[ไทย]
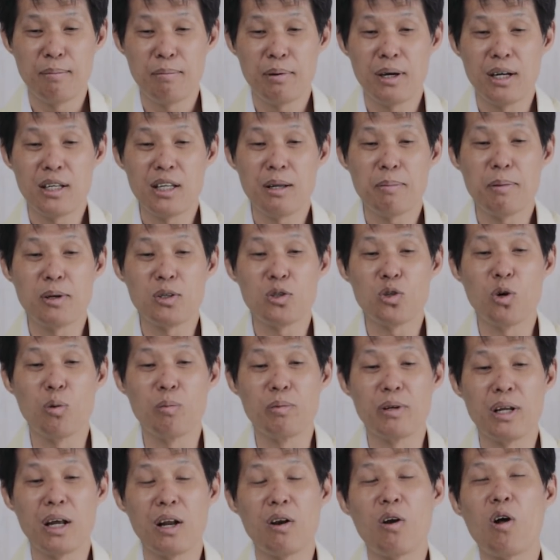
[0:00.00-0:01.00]
เพื่อที่ประชุม
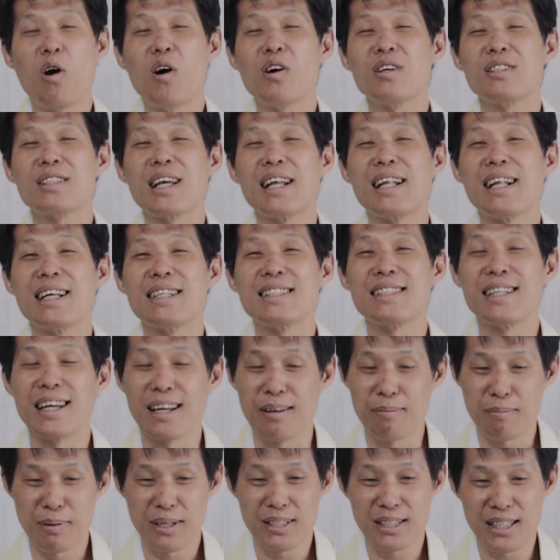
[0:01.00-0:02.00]
เนี่ยร้องสรรเสริ
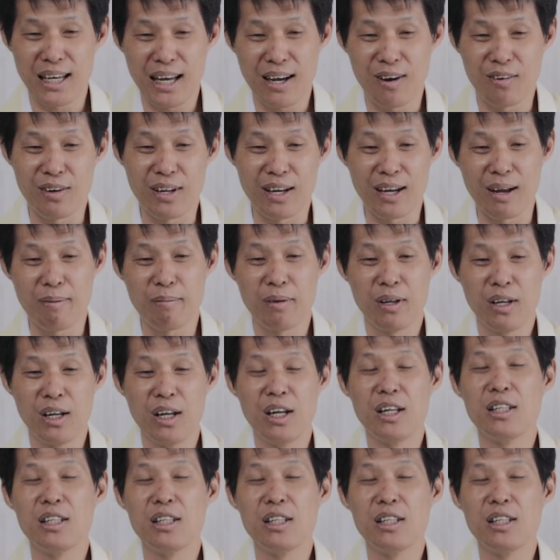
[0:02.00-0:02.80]
ญพระเจ้านะครับ